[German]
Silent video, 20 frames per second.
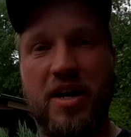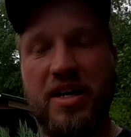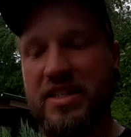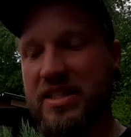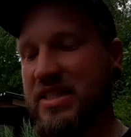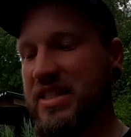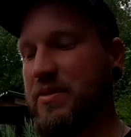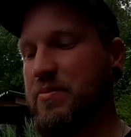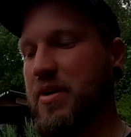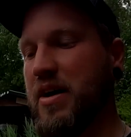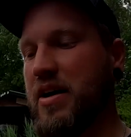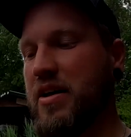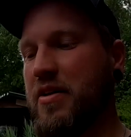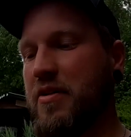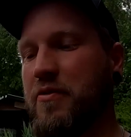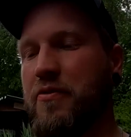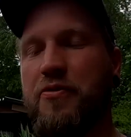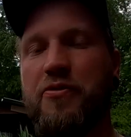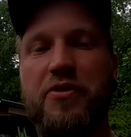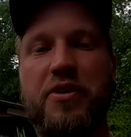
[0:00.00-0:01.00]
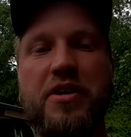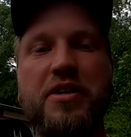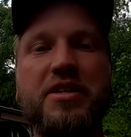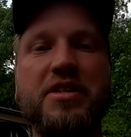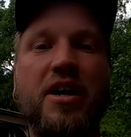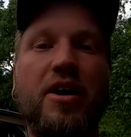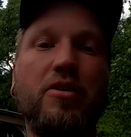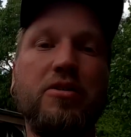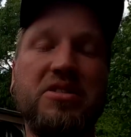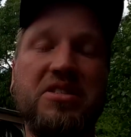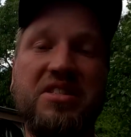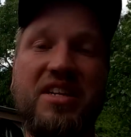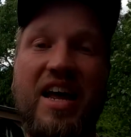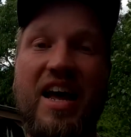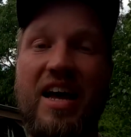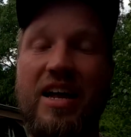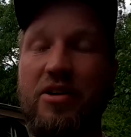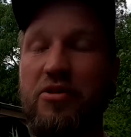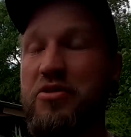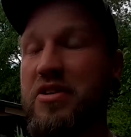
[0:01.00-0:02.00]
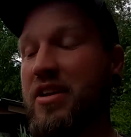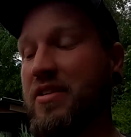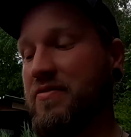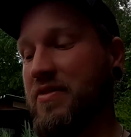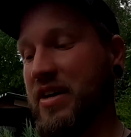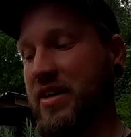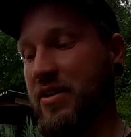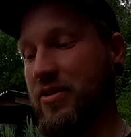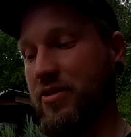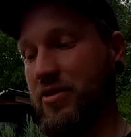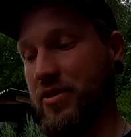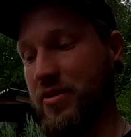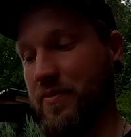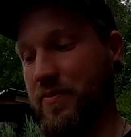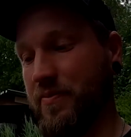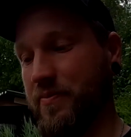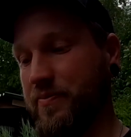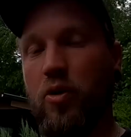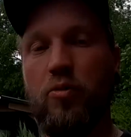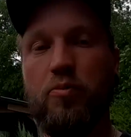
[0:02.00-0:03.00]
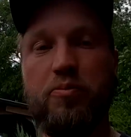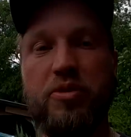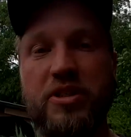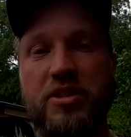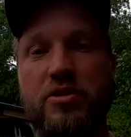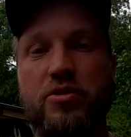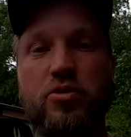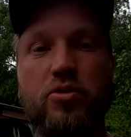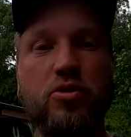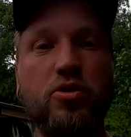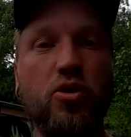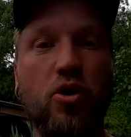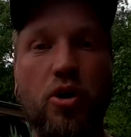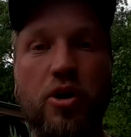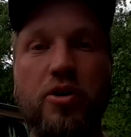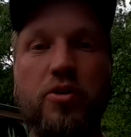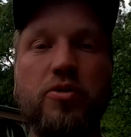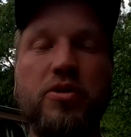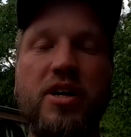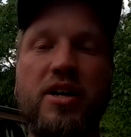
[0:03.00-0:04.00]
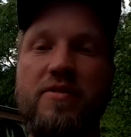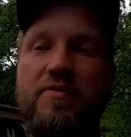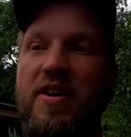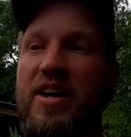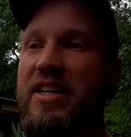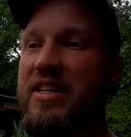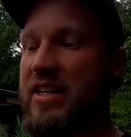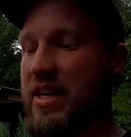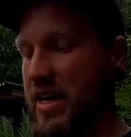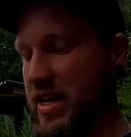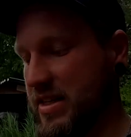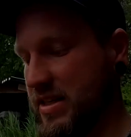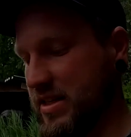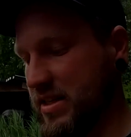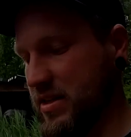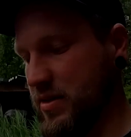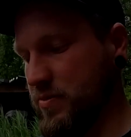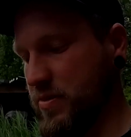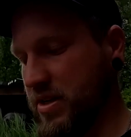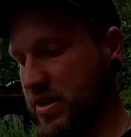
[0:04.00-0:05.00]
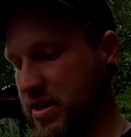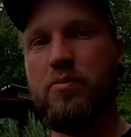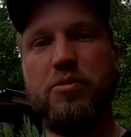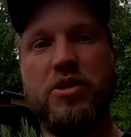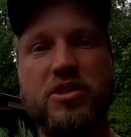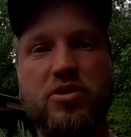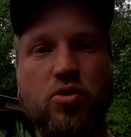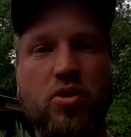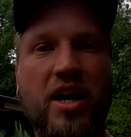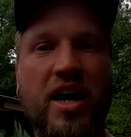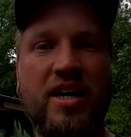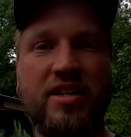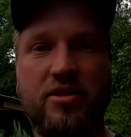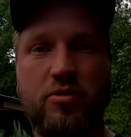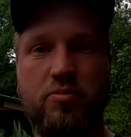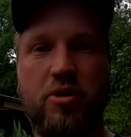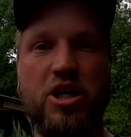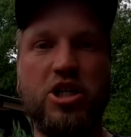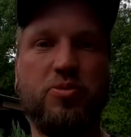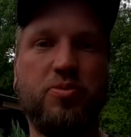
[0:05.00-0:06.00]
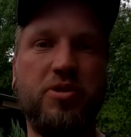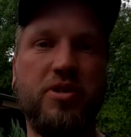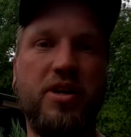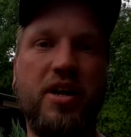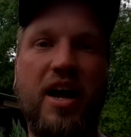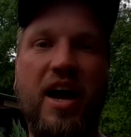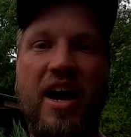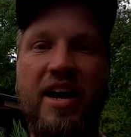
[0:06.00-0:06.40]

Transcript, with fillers: maximal 4800 Watt, Leute. Und bis zu 900 Watt kannst du mit, mit Solar zum Beispiel